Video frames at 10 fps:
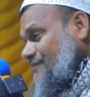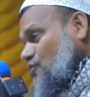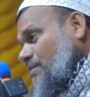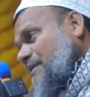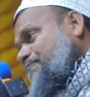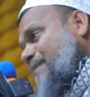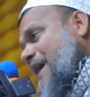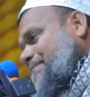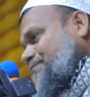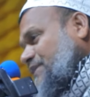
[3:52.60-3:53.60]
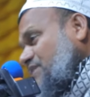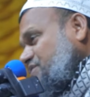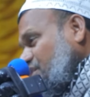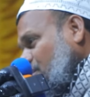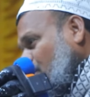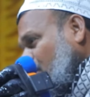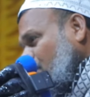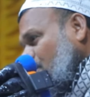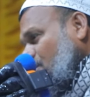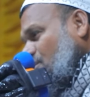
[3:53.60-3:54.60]
তবে পাপটা ছিল
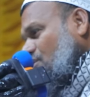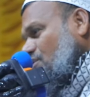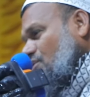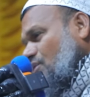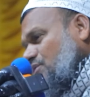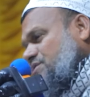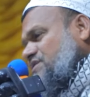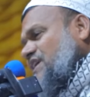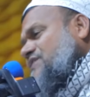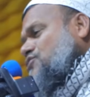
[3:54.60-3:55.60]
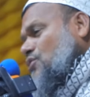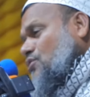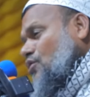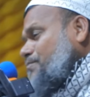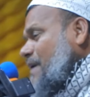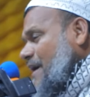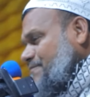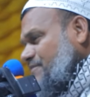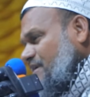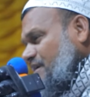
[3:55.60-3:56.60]
হত্যাযোগ্য পাপ
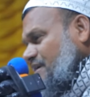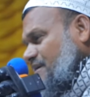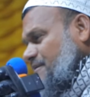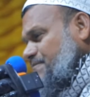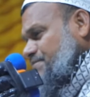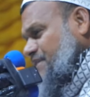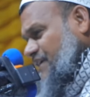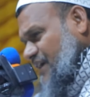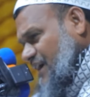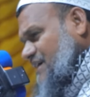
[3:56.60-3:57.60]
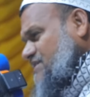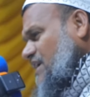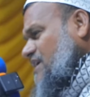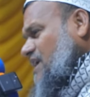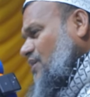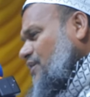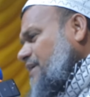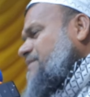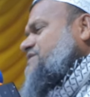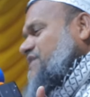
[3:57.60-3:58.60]
ফিরে আসার কারণে
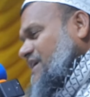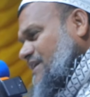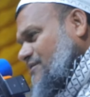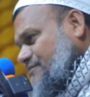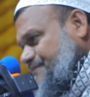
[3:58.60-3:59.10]
বেঁচে গেল